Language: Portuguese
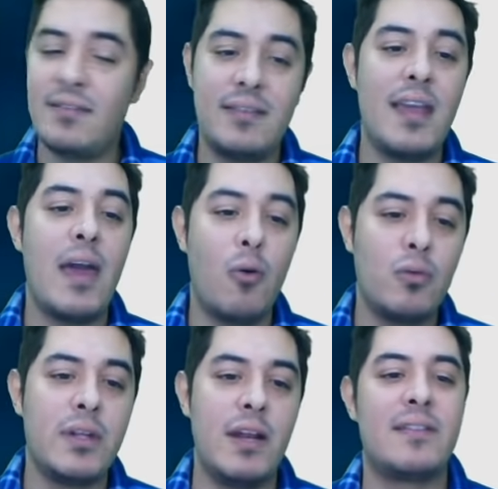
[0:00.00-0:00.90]
Esse
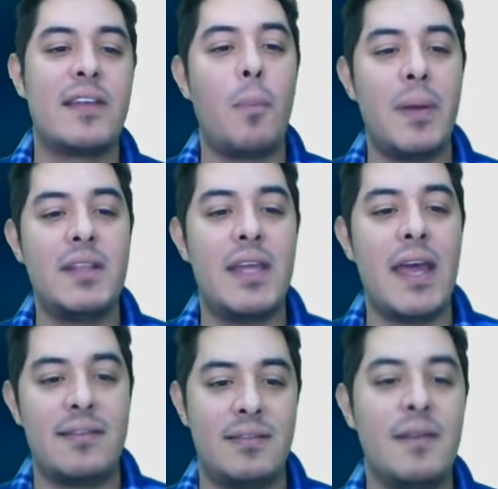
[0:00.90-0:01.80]
é um deles, que é o
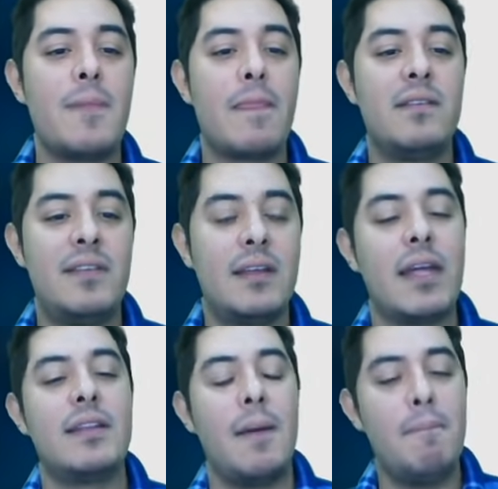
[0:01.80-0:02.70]

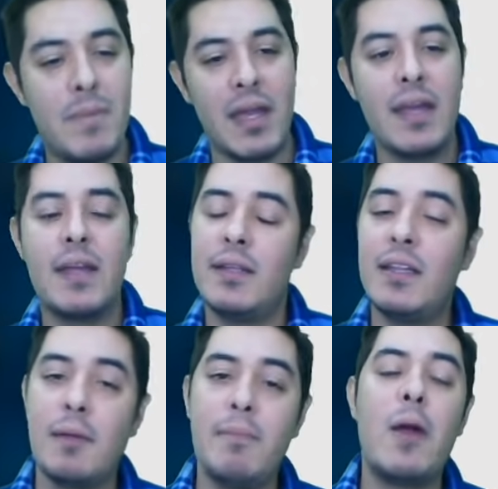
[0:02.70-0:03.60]
PDS-70b.
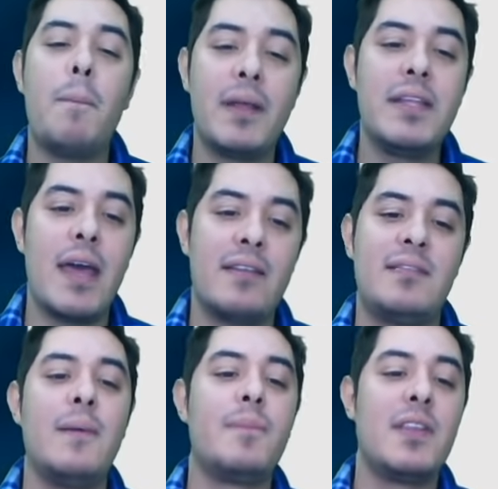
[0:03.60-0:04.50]
Tem também o
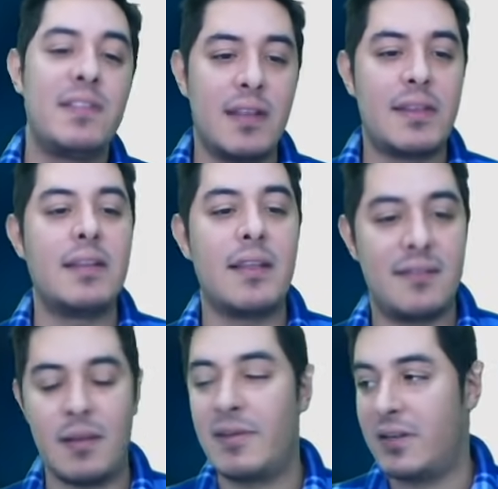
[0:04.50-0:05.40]

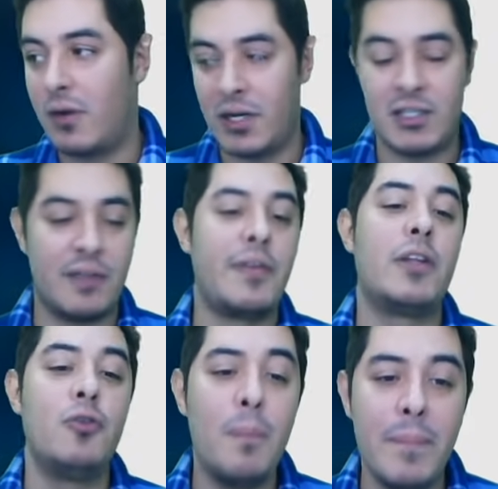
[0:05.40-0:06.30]
PDS-70c, mas agora a gente está
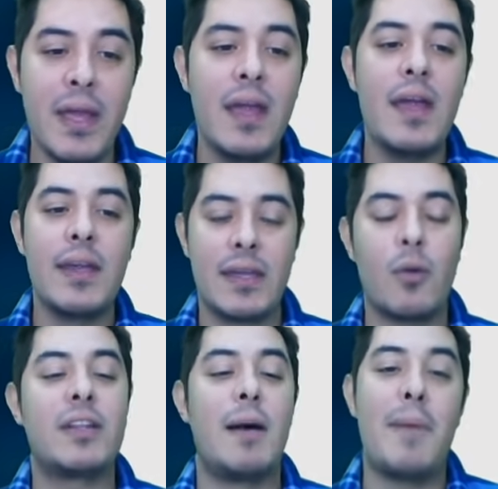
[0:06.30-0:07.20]
falando do B,
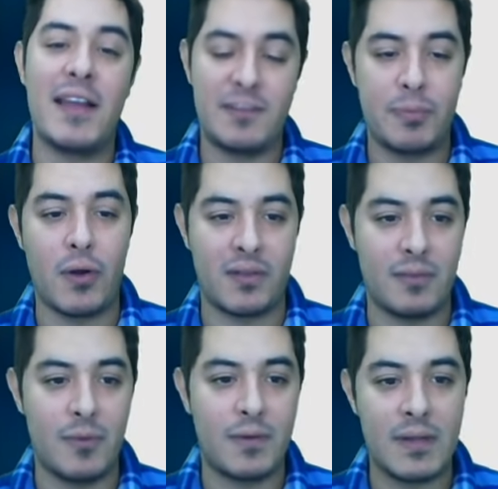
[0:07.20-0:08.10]
que é o que está mais
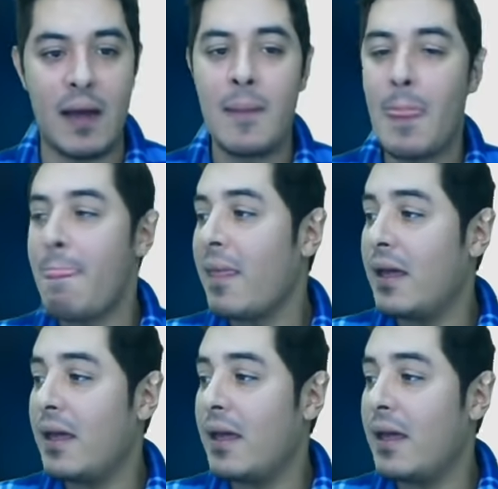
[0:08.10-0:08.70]
próximo. Tá?